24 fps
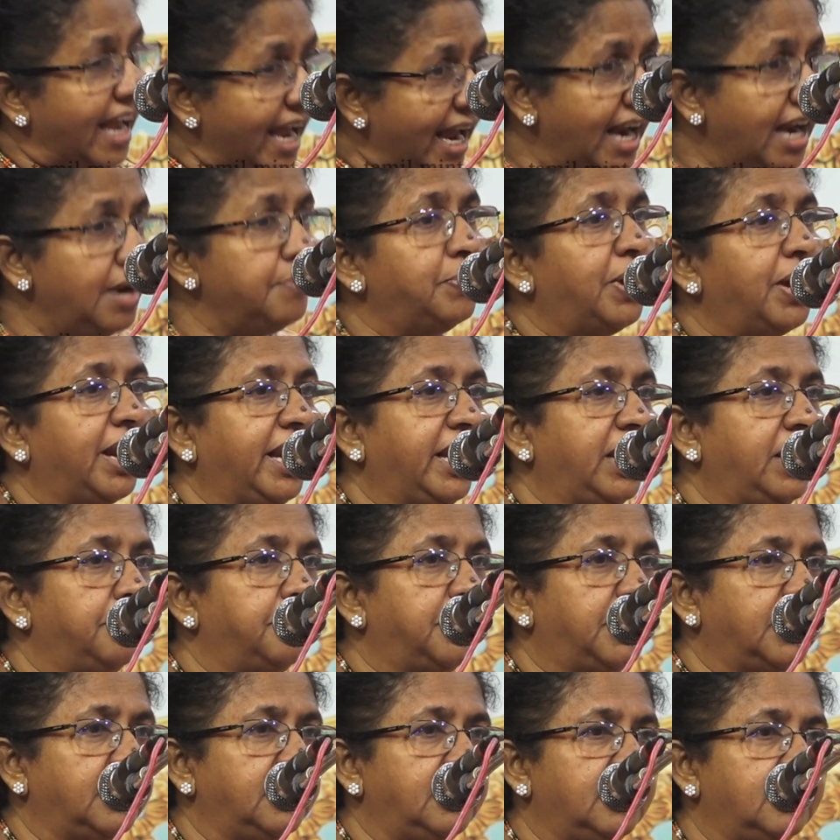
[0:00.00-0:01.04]
ஏன்
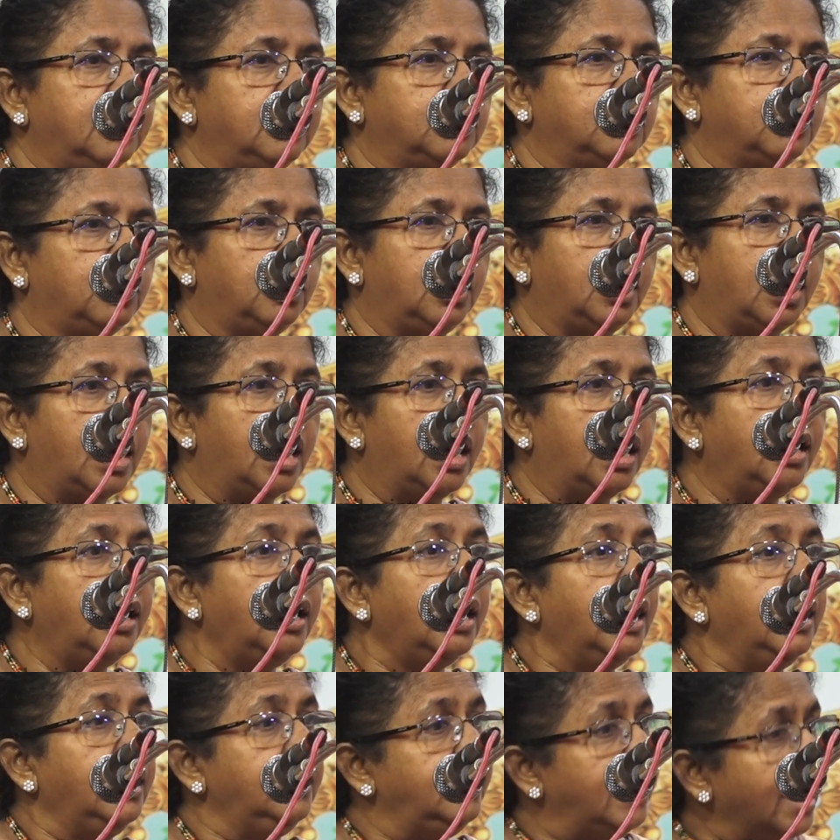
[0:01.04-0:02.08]
மறைக்கப்பட்டது என்று சொன்னால்
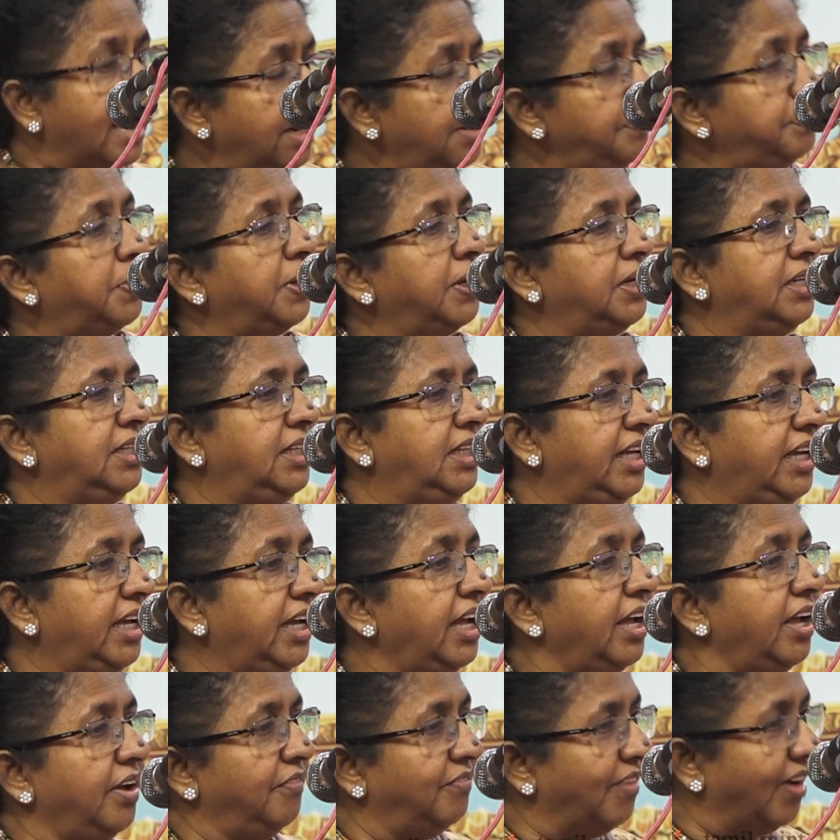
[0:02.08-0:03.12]
தென்பகுதி
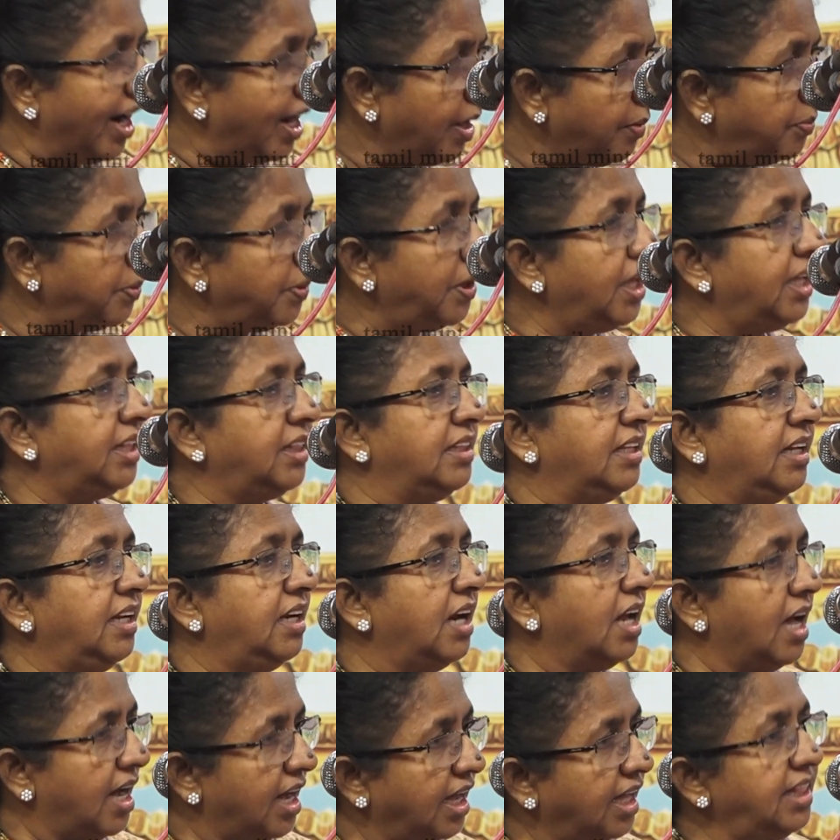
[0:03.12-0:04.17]

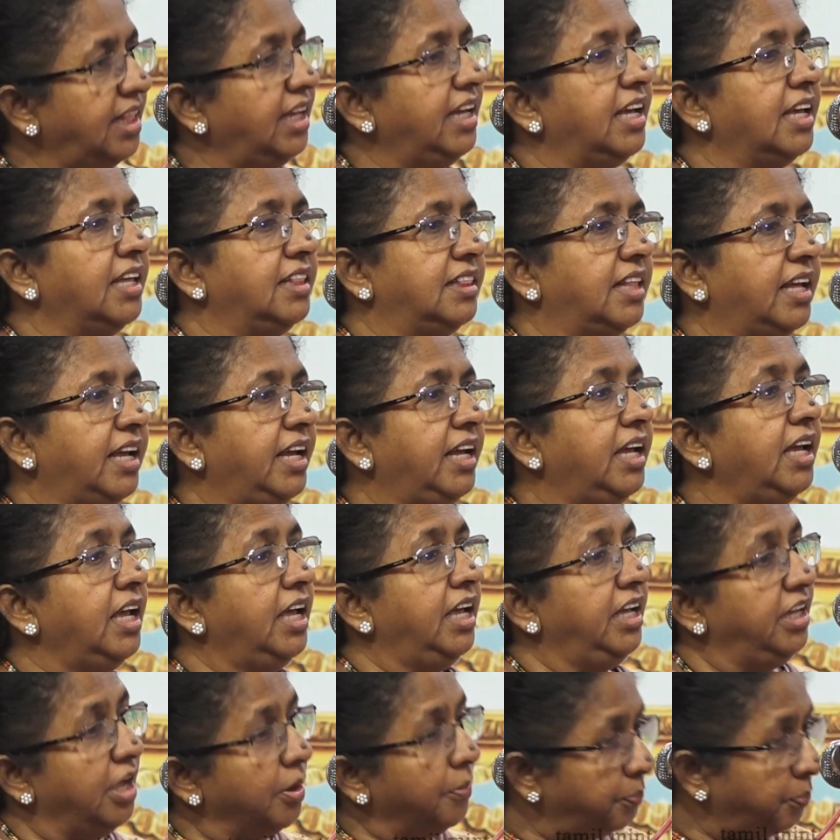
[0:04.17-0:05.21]
வடபுலத்தின் ஆதிக்கத்தை
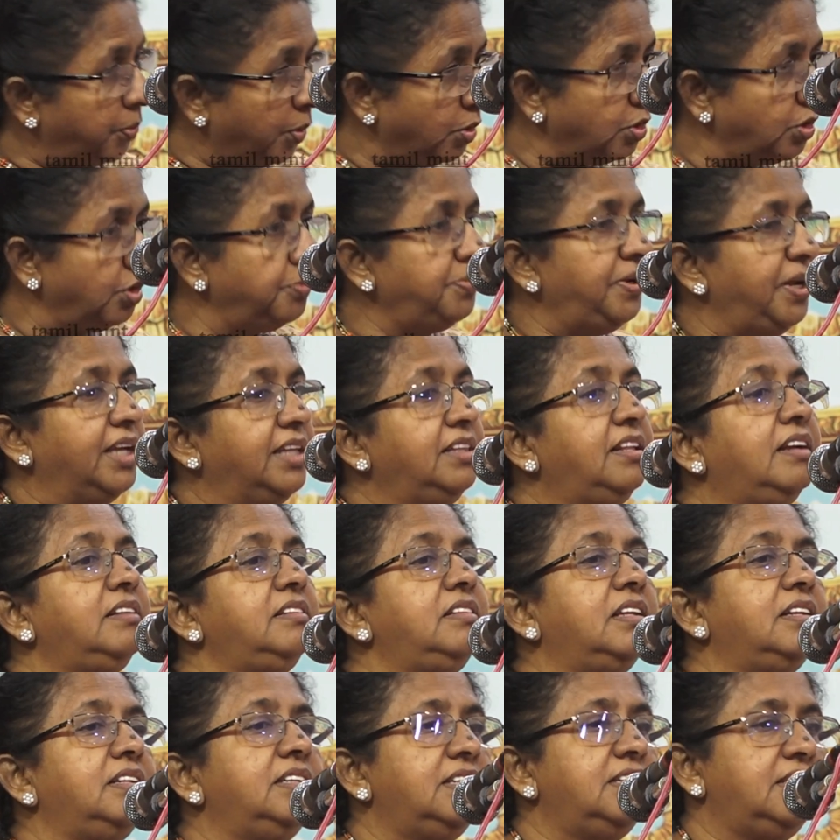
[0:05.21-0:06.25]
எப்போதும்
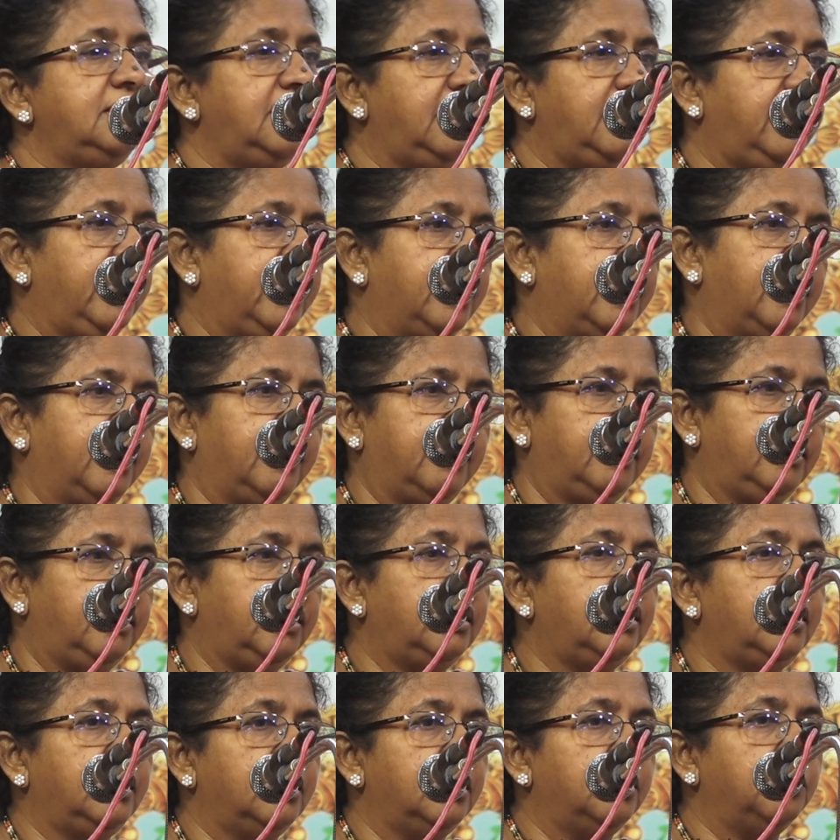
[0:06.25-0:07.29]
எதிர்த்து நின்றிருக்கிறது
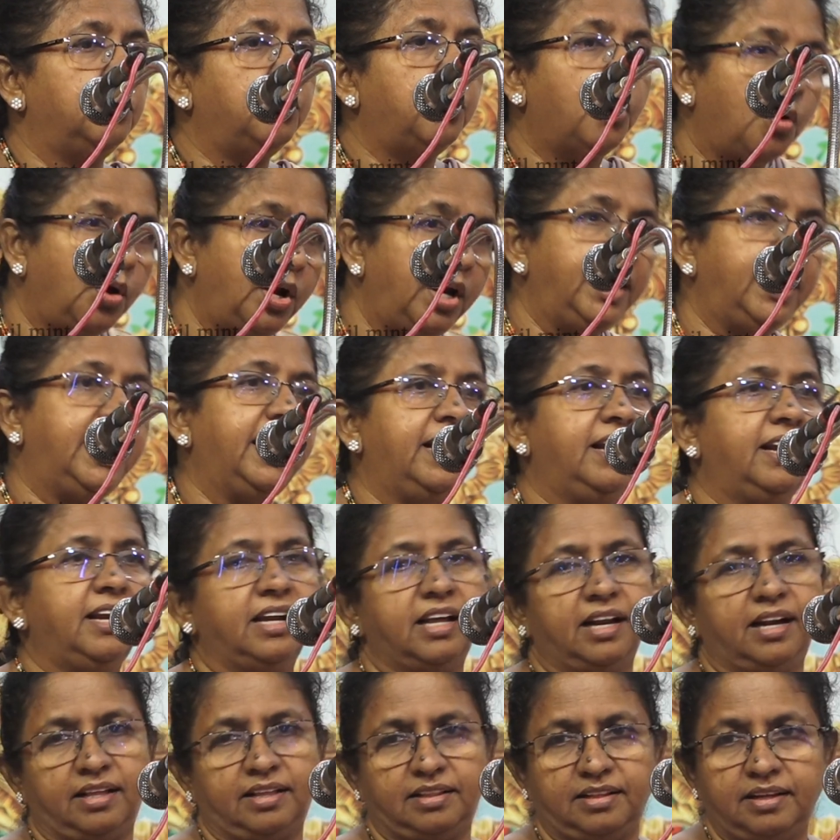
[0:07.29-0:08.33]
இருக்கிறது போரிட்டு
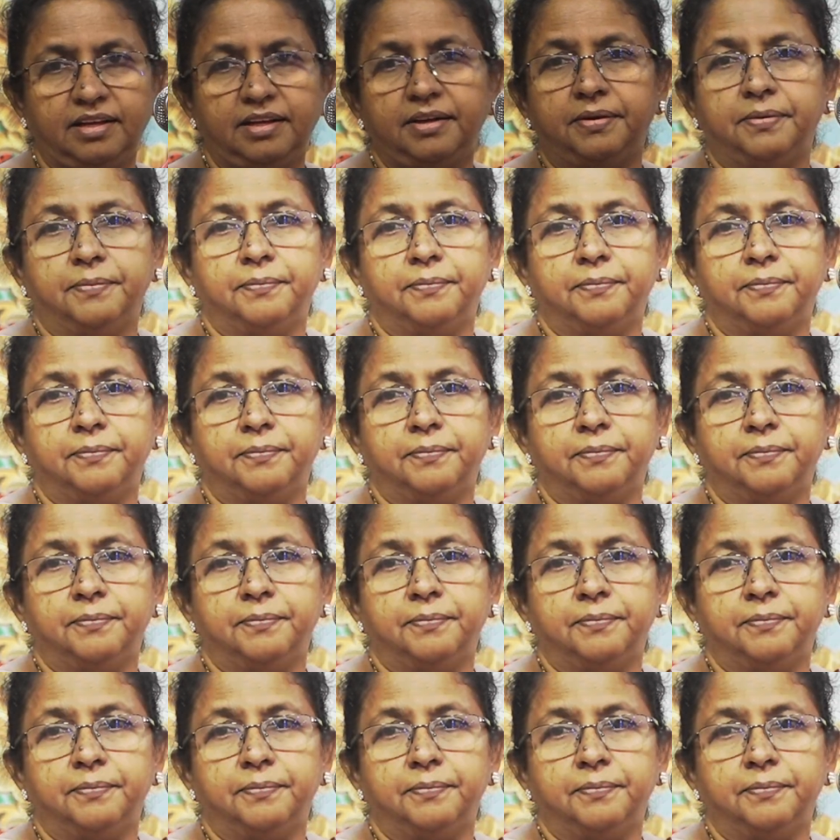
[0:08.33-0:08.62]
இருக்கிறது